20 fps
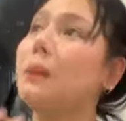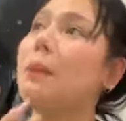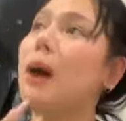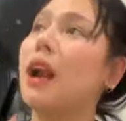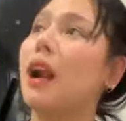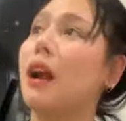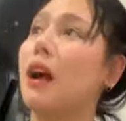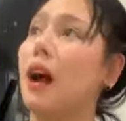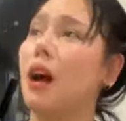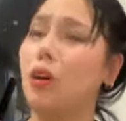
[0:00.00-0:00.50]

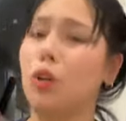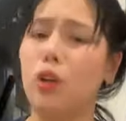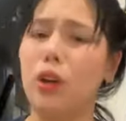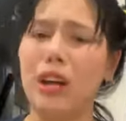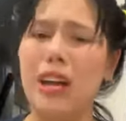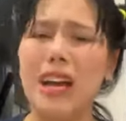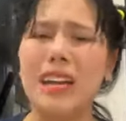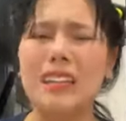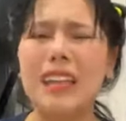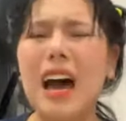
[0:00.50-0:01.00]
parang ako.
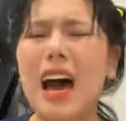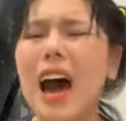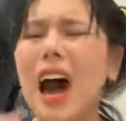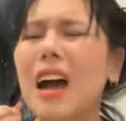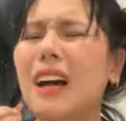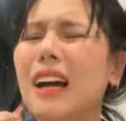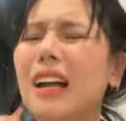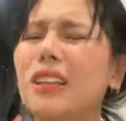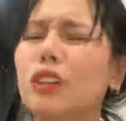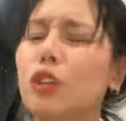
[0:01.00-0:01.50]
Na
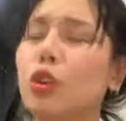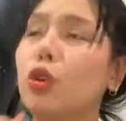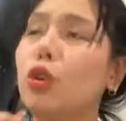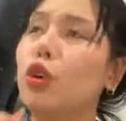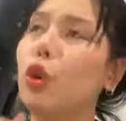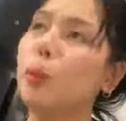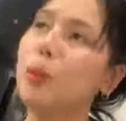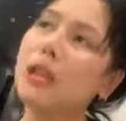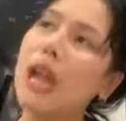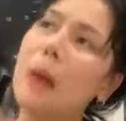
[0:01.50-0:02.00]
hanggang
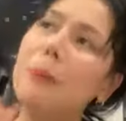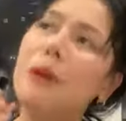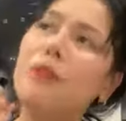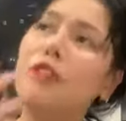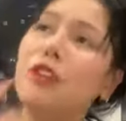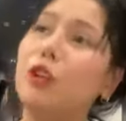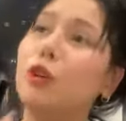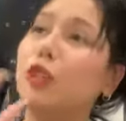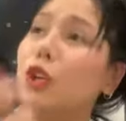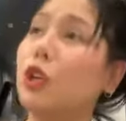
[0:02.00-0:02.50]
dulo,
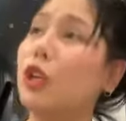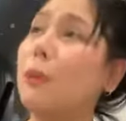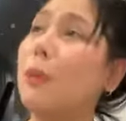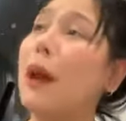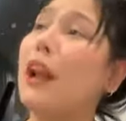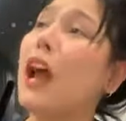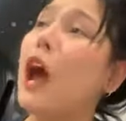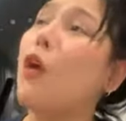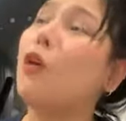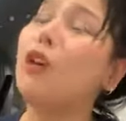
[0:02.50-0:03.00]
pinapafeel ko sa'yo na
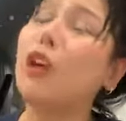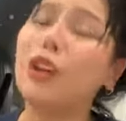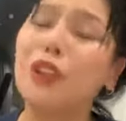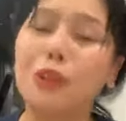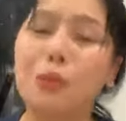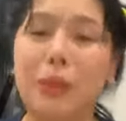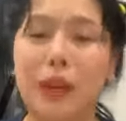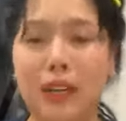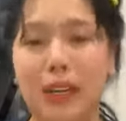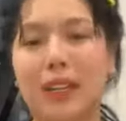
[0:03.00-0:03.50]
parang ako lang
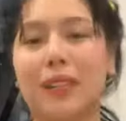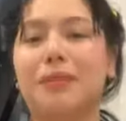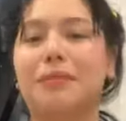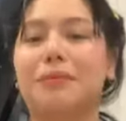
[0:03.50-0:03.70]
yung mali.